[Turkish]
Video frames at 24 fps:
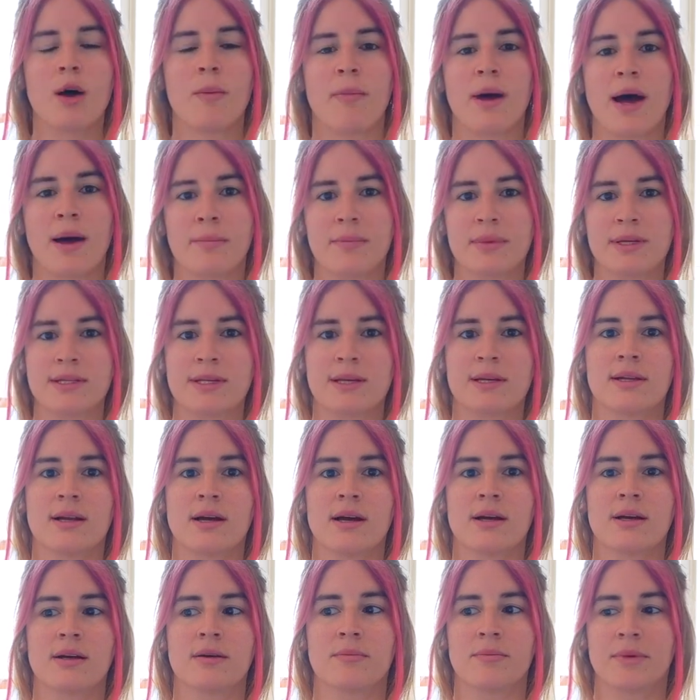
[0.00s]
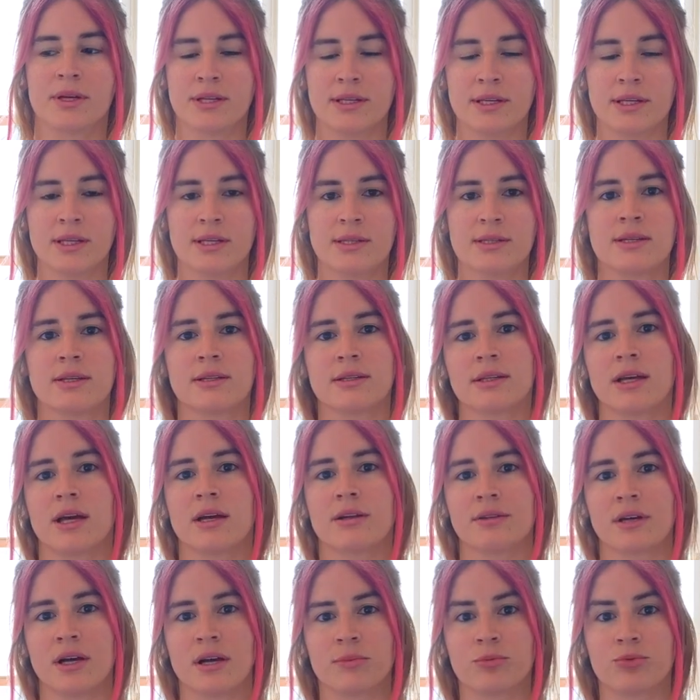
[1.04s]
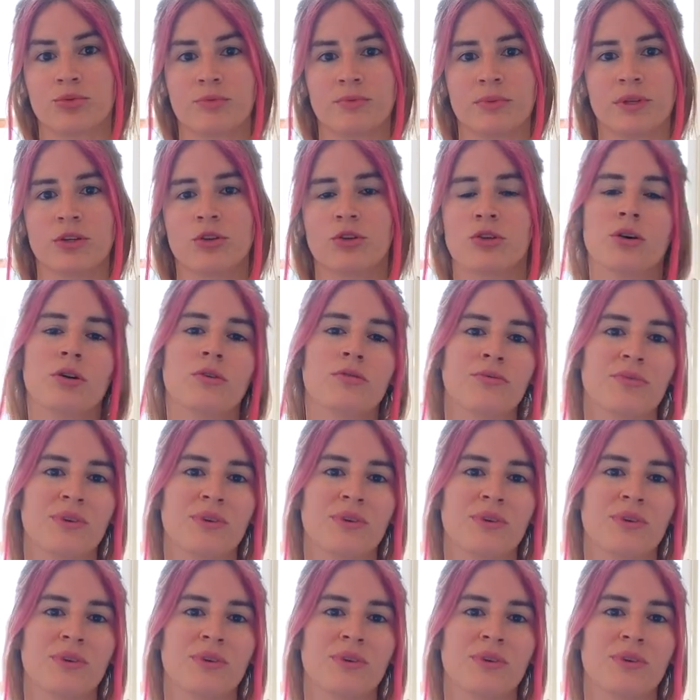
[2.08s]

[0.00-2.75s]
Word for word: Ben mesela beni iyi tanıyanlar bunu biliyor.